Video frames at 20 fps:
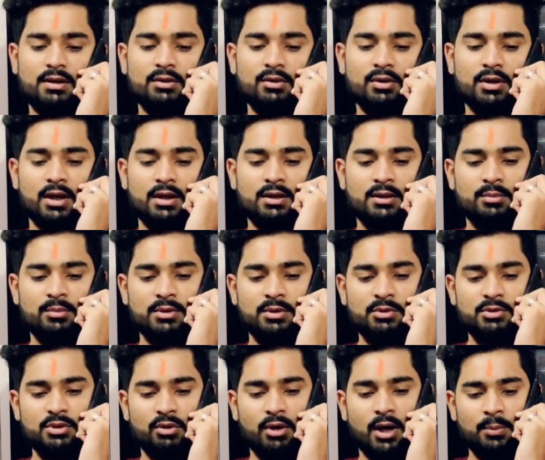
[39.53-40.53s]
अरे तो यार कम
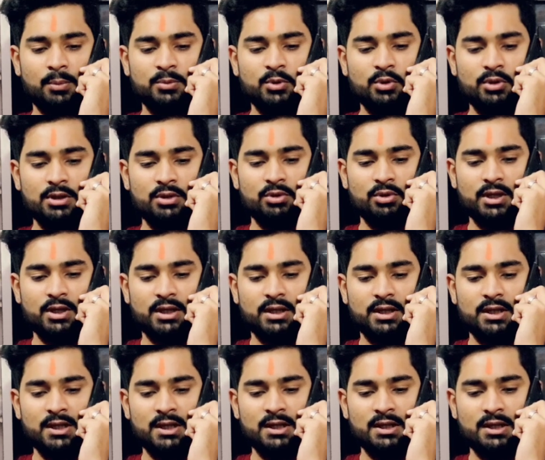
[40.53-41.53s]
से कम जवाब तो दे दो एक
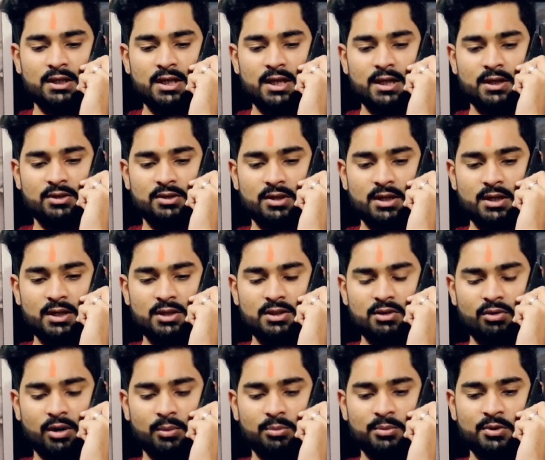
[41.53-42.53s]
क्लियरली एक सही
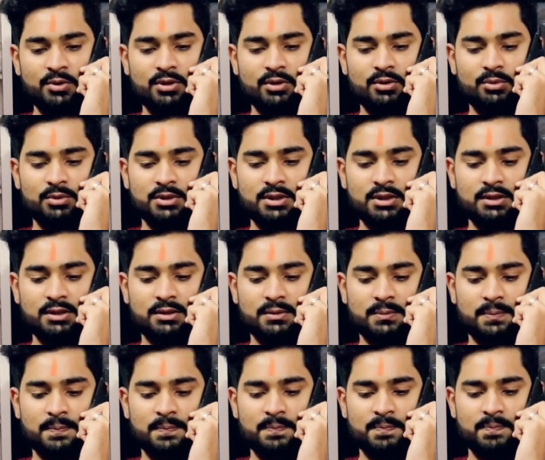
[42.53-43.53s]
जवाब तो दे दो मुझे तो